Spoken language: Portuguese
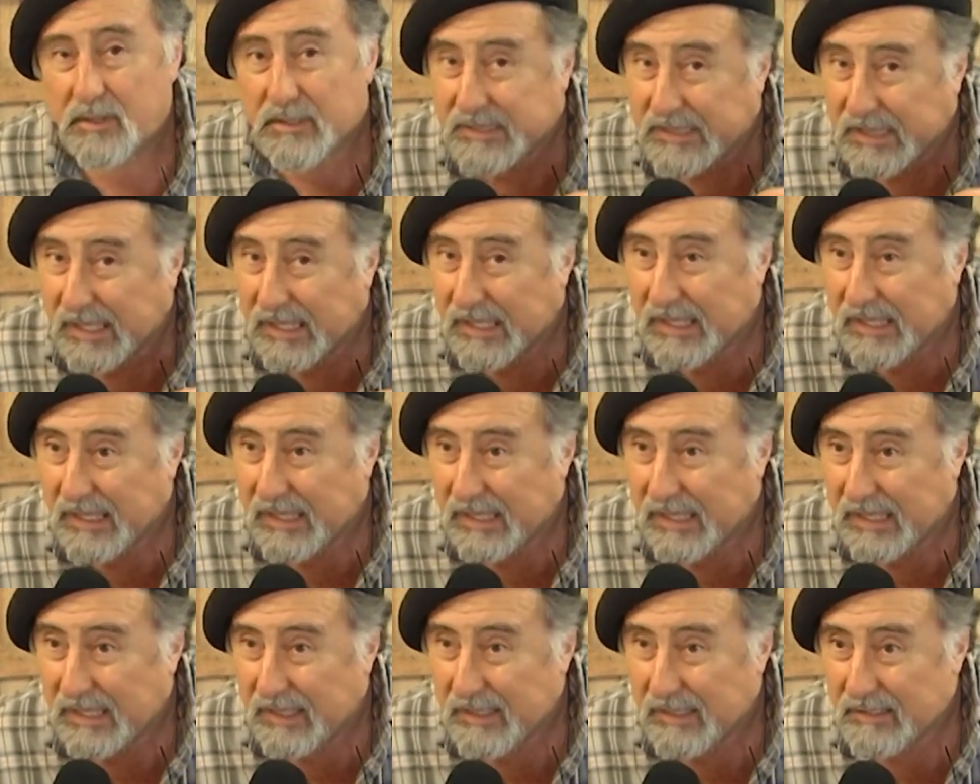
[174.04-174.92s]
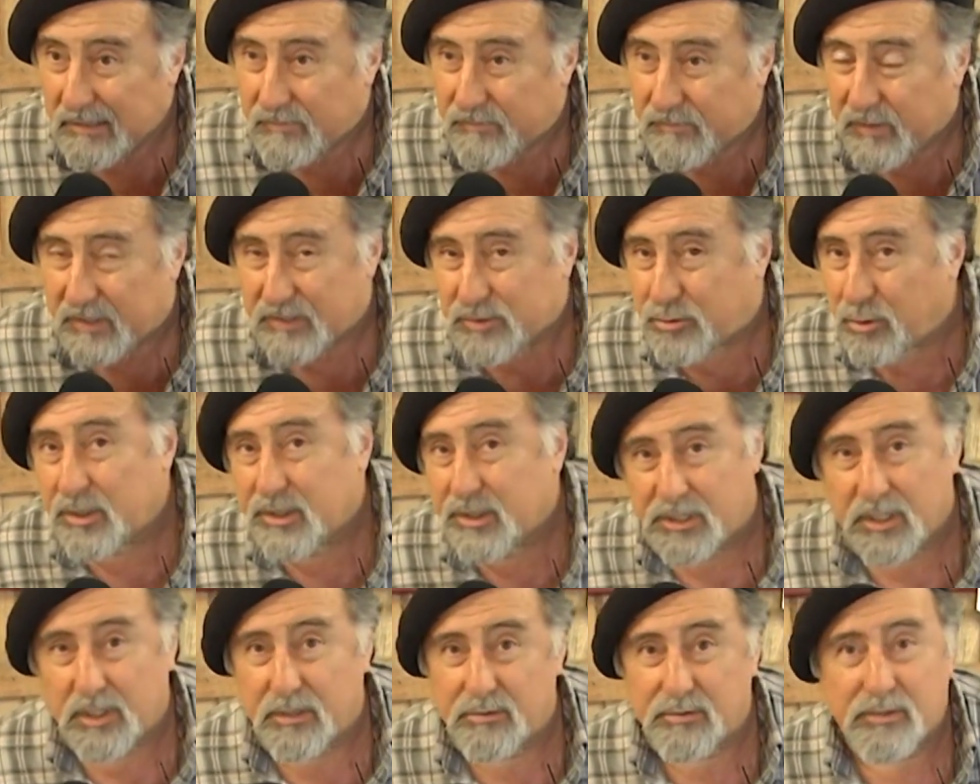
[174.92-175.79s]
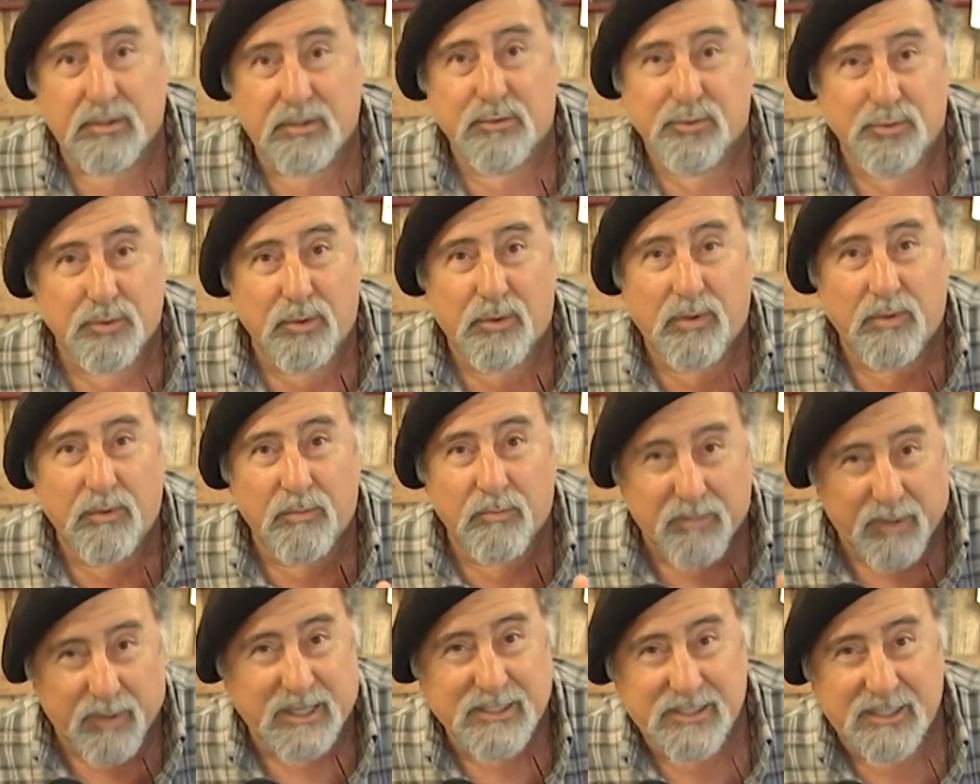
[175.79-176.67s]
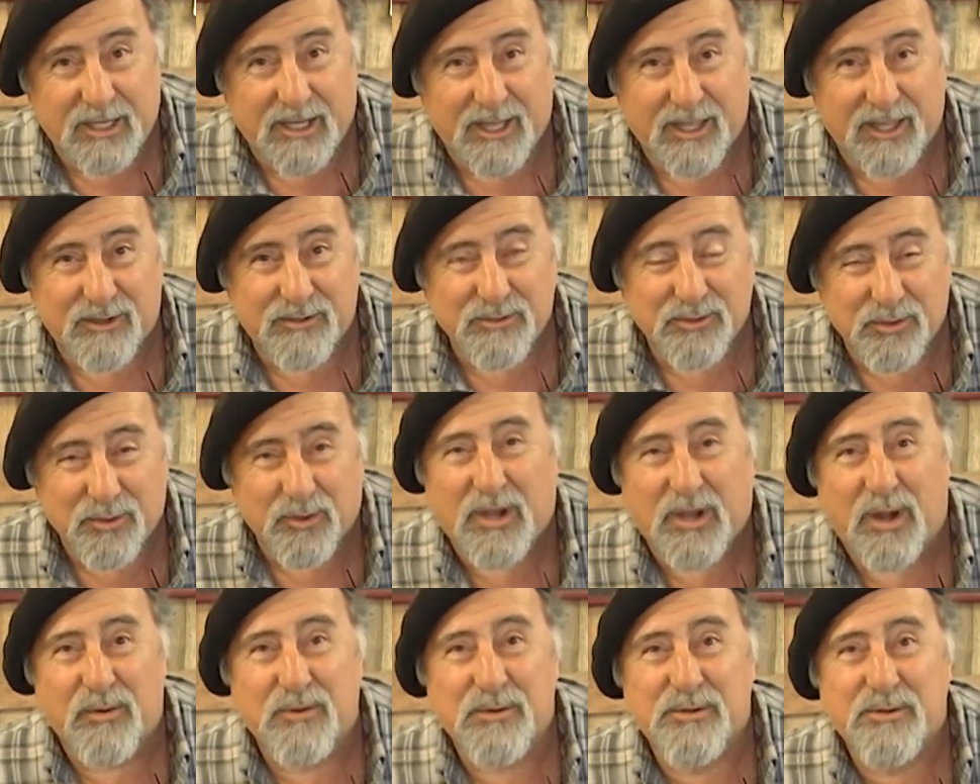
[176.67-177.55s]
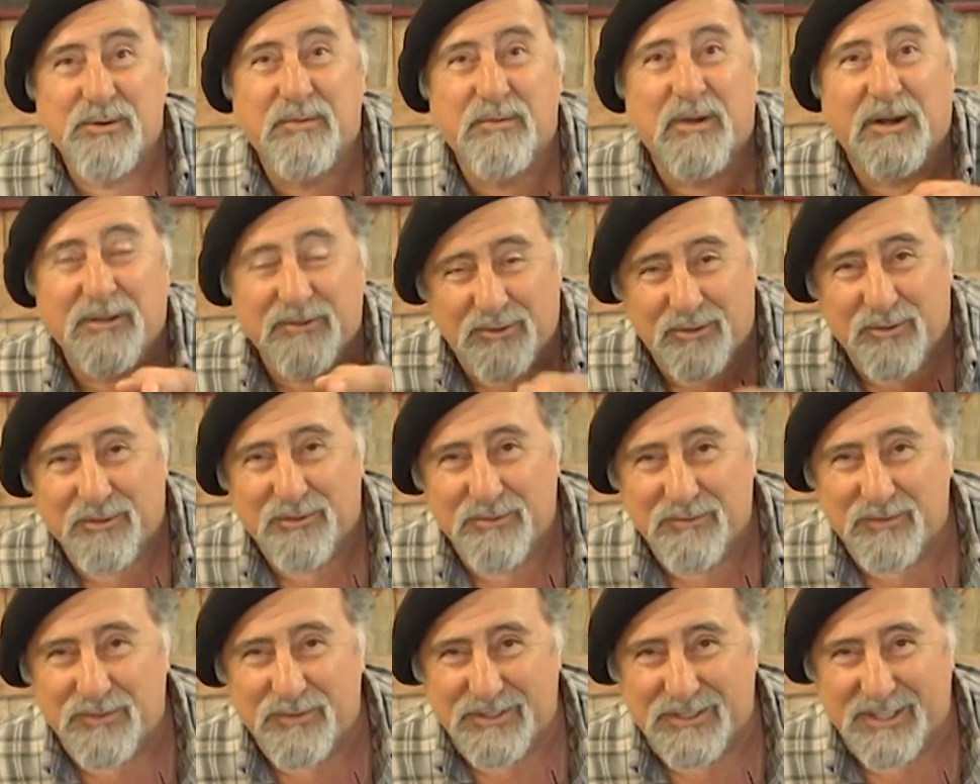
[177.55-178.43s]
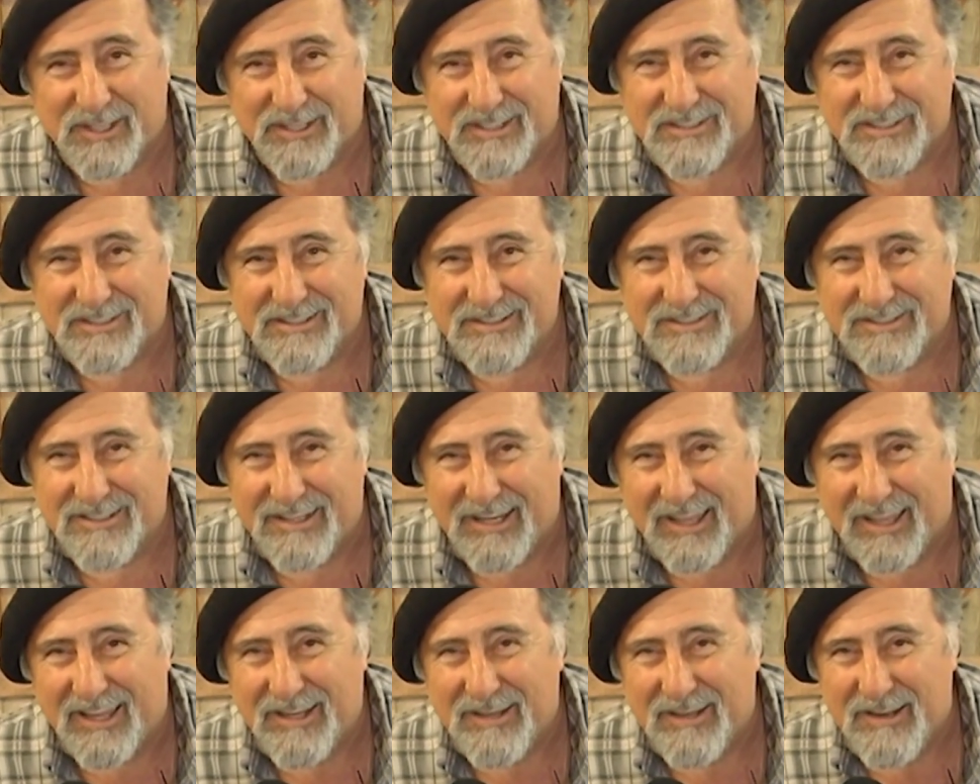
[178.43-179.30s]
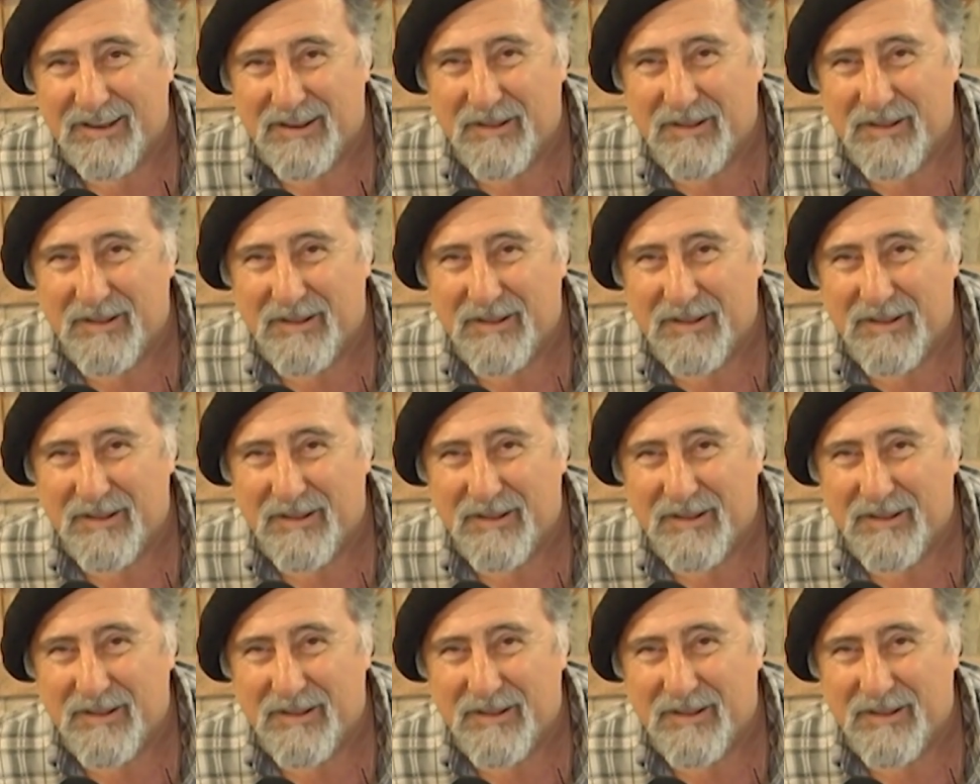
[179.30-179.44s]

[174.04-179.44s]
De faz dois anos que eu sou brasileiro e sou gaúcho igual a todos vocês né?